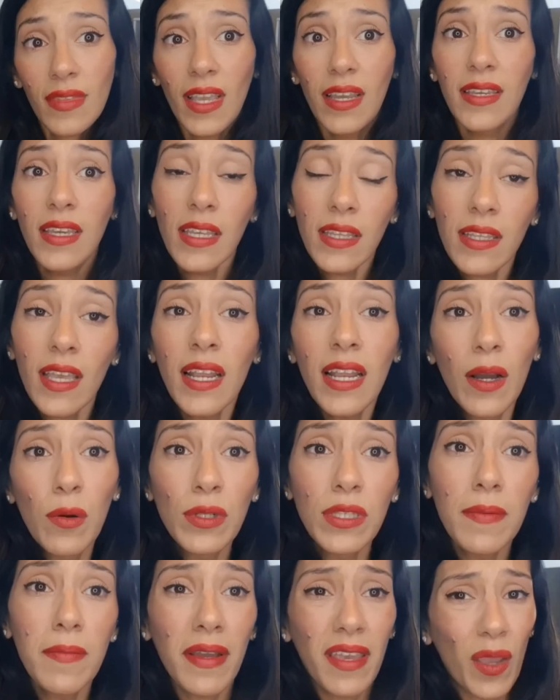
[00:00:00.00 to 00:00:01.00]
Y esta es la
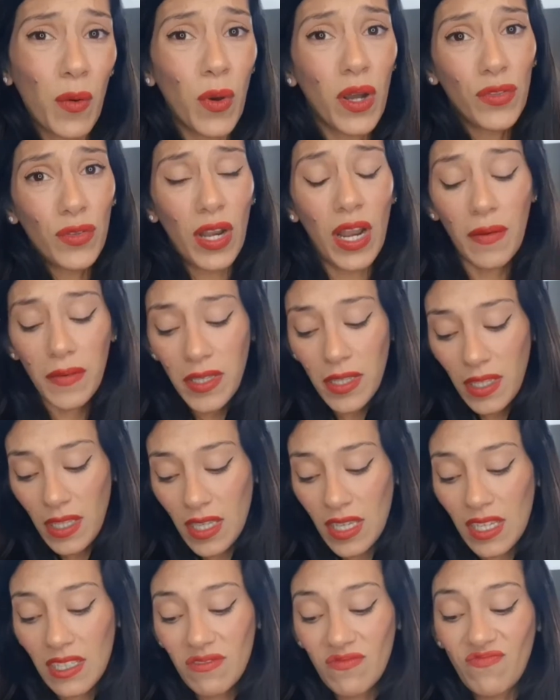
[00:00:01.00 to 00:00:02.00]
última que cuando la vi
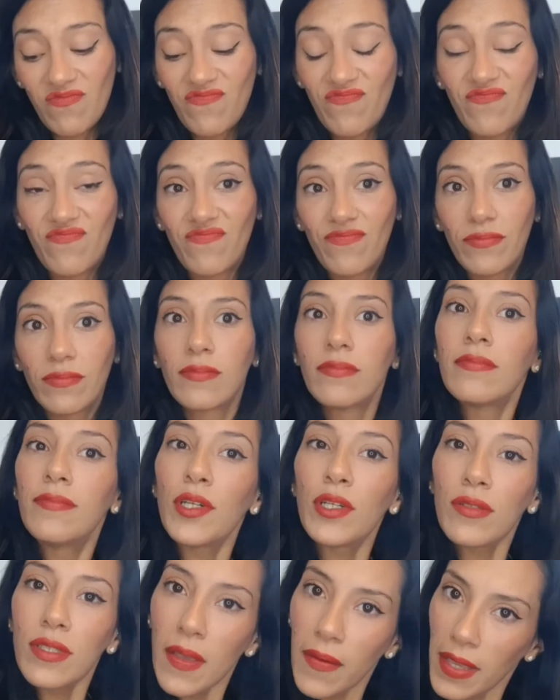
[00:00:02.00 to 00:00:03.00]
dije, mm,
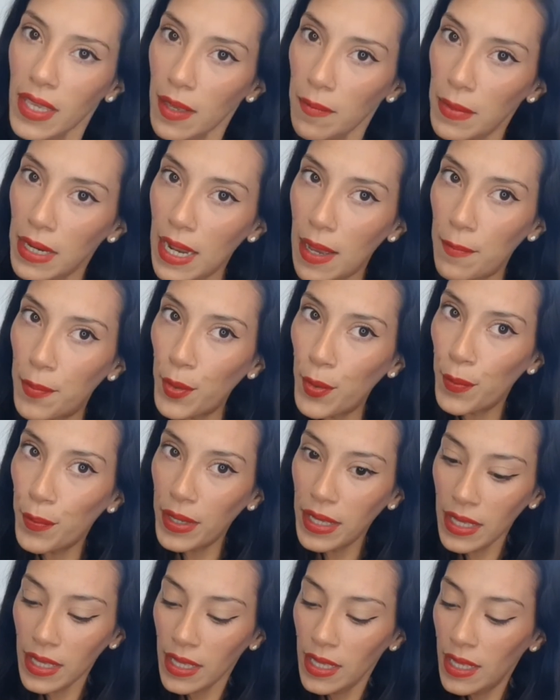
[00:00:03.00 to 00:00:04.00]
pero ¿saben que me la
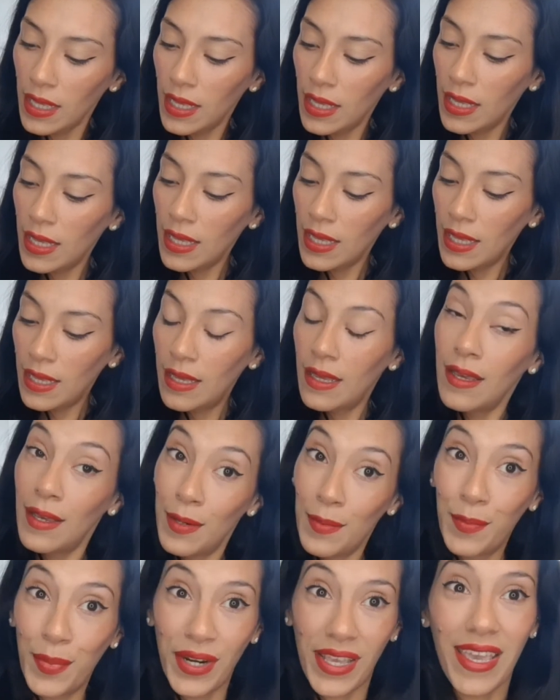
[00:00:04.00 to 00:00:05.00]
probé?
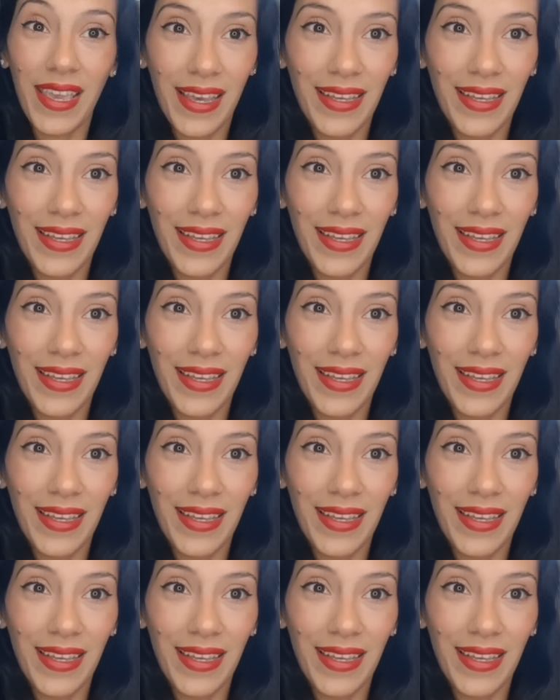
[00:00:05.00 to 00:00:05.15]
porque